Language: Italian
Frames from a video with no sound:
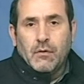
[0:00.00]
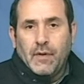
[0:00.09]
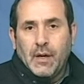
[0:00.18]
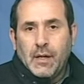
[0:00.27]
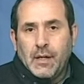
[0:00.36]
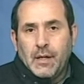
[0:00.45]

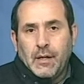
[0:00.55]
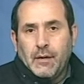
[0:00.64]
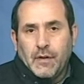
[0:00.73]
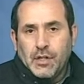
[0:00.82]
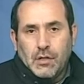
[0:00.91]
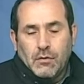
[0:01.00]
fare,
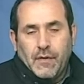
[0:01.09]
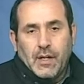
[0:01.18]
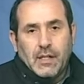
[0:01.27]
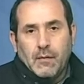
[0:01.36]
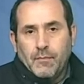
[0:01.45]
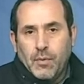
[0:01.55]
facendo fare
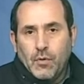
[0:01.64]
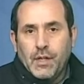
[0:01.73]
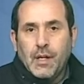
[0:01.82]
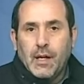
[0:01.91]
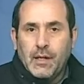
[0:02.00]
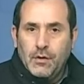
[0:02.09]
i
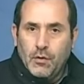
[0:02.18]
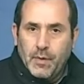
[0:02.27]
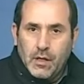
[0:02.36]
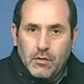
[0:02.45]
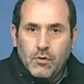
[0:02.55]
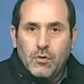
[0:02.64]
tamponi agli
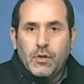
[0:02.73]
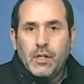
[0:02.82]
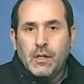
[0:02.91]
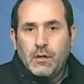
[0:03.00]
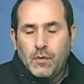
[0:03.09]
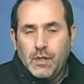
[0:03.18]

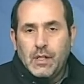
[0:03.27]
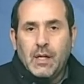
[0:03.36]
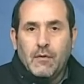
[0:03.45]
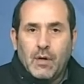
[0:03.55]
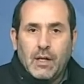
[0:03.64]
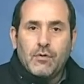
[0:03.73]
operatori, quindi
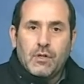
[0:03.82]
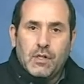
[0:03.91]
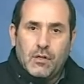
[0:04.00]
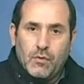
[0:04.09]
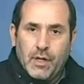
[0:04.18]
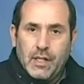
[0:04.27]
lavorando in
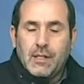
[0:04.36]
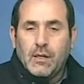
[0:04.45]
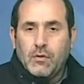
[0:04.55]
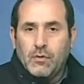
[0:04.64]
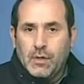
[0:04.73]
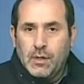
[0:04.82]
sicurezza
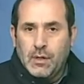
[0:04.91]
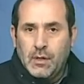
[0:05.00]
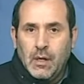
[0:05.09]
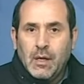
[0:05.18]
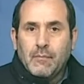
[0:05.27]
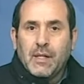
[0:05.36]
con
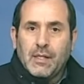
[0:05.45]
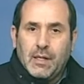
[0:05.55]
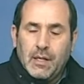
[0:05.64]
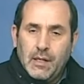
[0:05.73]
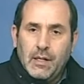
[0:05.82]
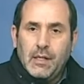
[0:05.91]

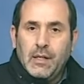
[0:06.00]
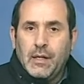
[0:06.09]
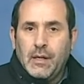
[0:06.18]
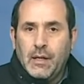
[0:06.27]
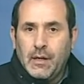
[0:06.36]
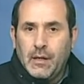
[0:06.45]

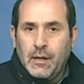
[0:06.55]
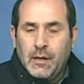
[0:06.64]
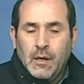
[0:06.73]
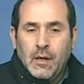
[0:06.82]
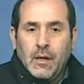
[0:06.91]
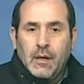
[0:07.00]
mascherine,
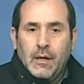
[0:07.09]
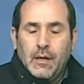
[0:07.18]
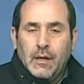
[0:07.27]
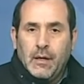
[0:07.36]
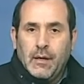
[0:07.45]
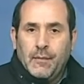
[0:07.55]

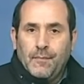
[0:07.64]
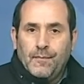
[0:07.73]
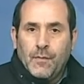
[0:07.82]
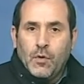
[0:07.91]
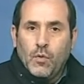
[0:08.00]
ehm,